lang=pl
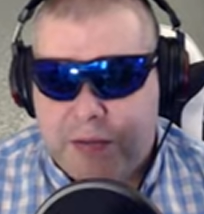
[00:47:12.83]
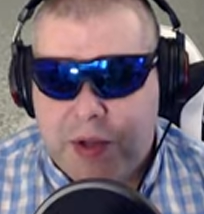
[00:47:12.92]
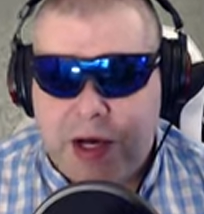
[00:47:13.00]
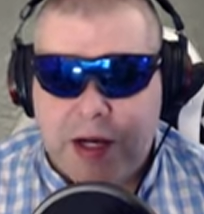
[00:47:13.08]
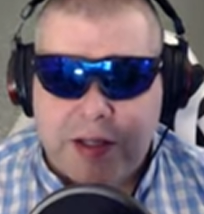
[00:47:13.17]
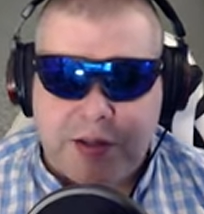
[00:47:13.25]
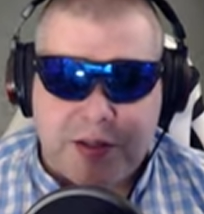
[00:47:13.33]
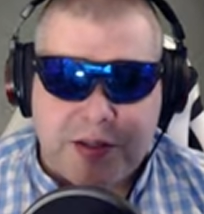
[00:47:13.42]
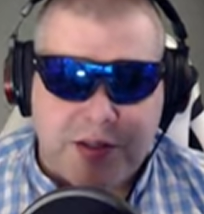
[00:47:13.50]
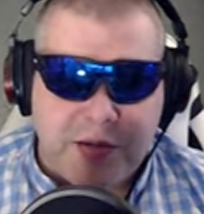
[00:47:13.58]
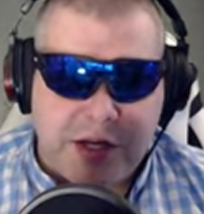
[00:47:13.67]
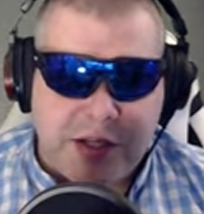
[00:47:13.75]
No ale to
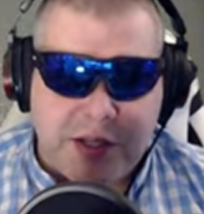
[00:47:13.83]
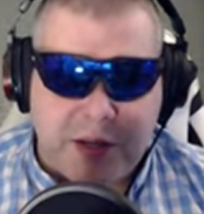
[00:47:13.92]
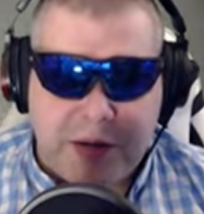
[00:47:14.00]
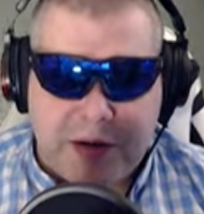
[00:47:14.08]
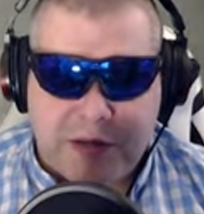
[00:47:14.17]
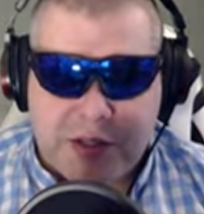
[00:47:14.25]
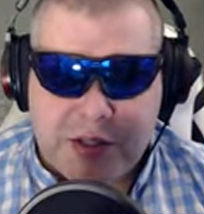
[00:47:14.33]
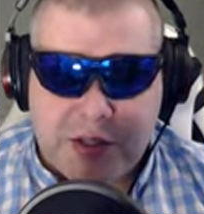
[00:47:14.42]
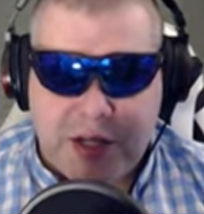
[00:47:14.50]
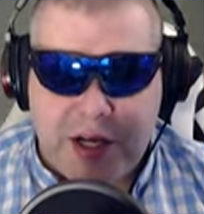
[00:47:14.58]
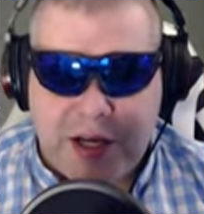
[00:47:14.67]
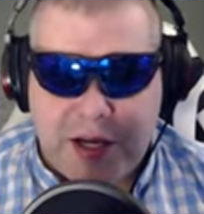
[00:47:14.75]
jest, słuchajcie, naprawdę jeszcze
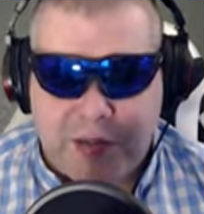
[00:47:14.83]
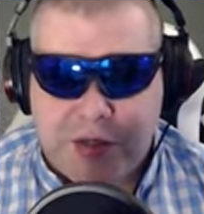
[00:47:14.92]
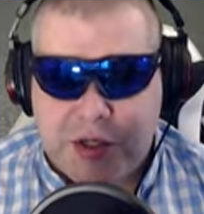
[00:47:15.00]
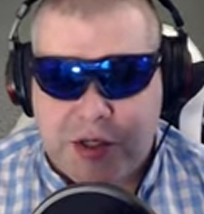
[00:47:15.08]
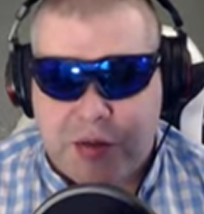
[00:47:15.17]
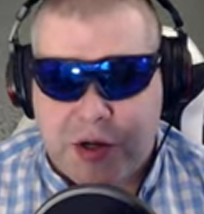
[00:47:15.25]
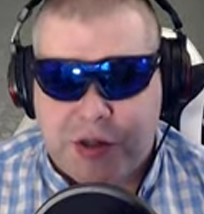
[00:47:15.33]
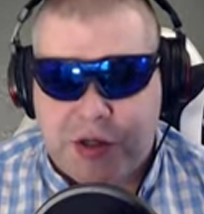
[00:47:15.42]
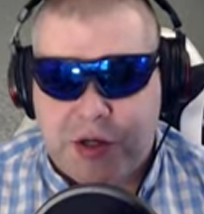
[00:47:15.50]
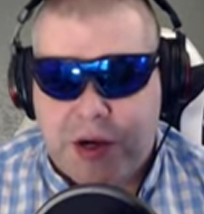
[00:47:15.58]
daleka przyszłość.